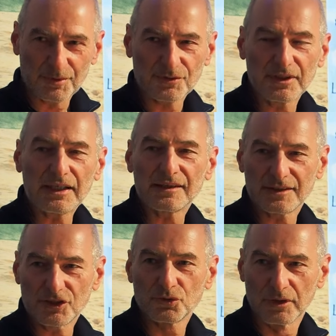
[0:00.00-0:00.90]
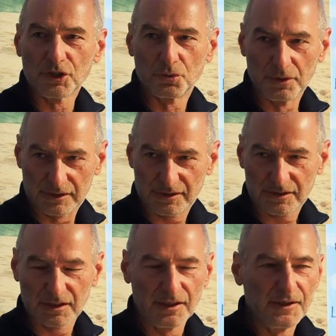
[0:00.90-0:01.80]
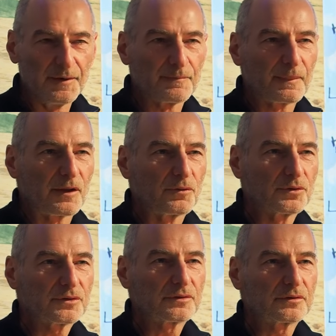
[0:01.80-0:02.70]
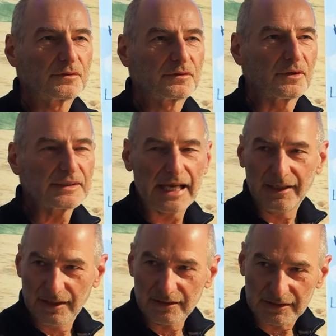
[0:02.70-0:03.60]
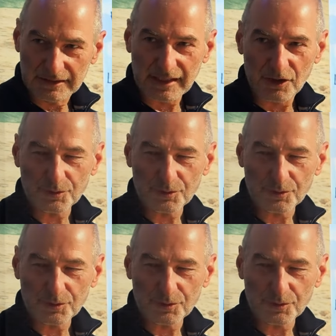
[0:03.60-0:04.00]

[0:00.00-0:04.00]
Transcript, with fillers: Persönlichkeitstests nur in kurz. Mhm. Und da ist eine dieser